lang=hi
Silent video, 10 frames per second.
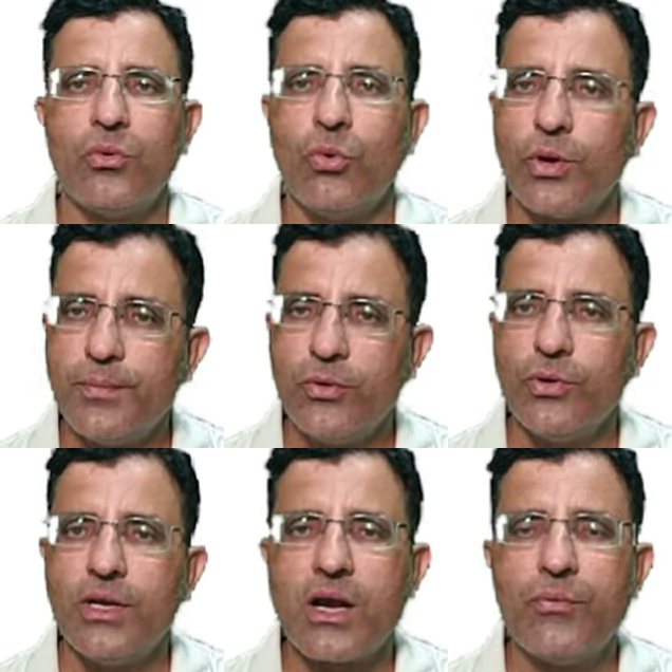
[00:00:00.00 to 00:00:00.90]
और भी कोई
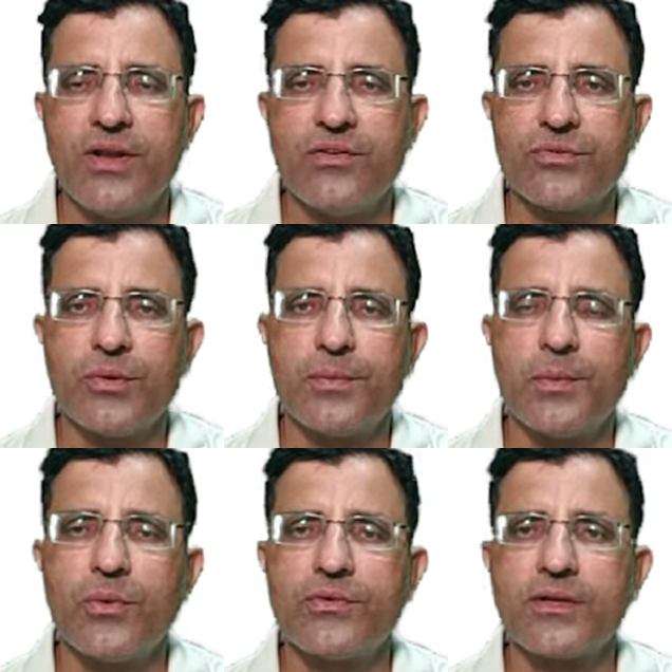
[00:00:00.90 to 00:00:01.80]
अकाउंटिंग
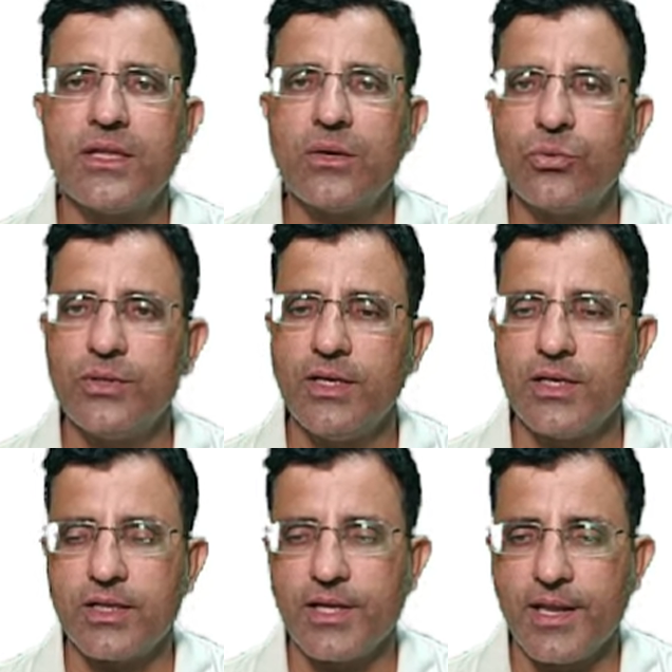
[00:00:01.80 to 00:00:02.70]
सॉफ्टवेयर हो सकता है कोई
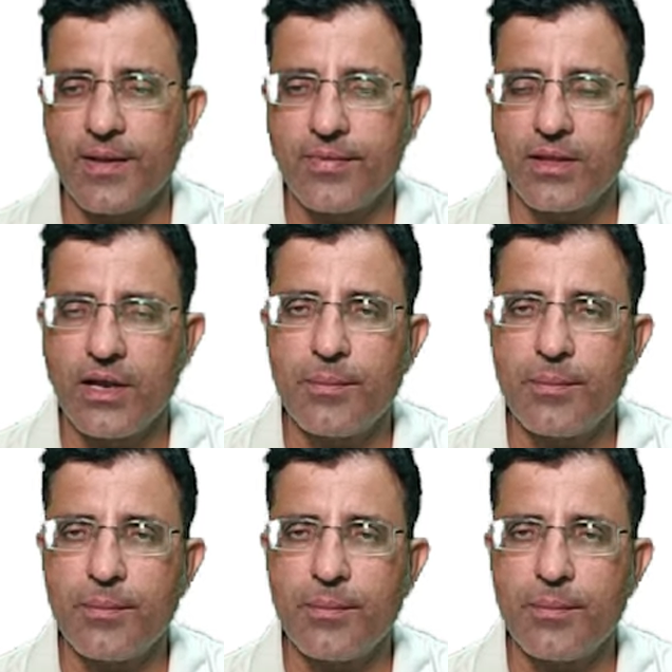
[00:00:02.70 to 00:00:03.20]
दिक्कत नहीं है